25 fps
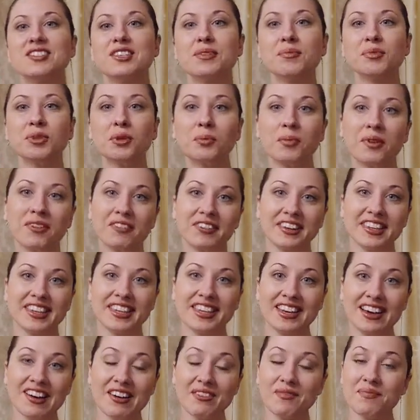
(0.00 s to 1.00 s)
Всем доброго
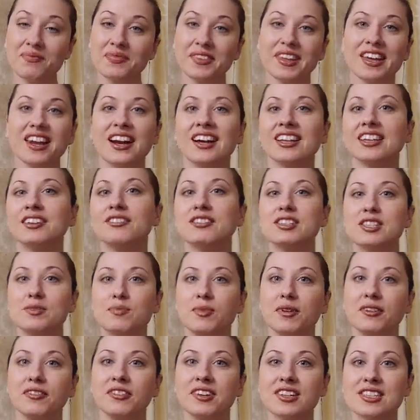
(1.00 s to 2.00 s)
дня! Рада вас
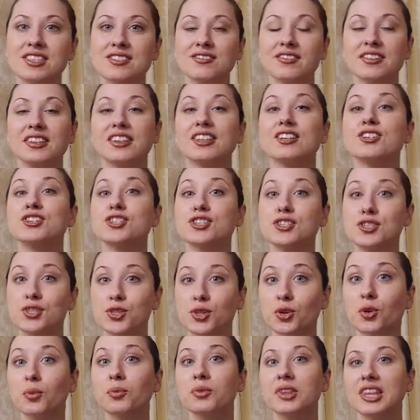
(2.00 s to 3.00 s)
приветствовать на
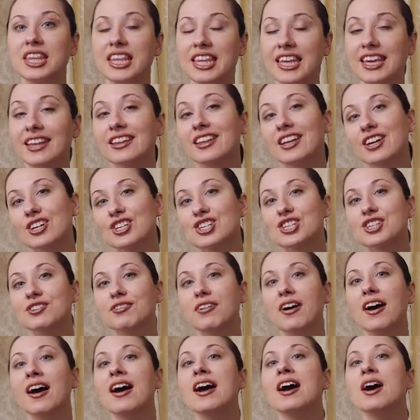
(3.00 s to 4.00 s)
шестом дне
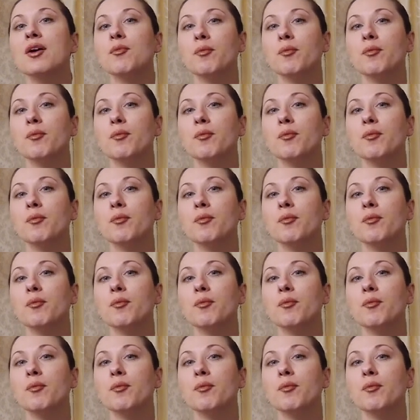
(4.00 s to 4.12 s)
нашего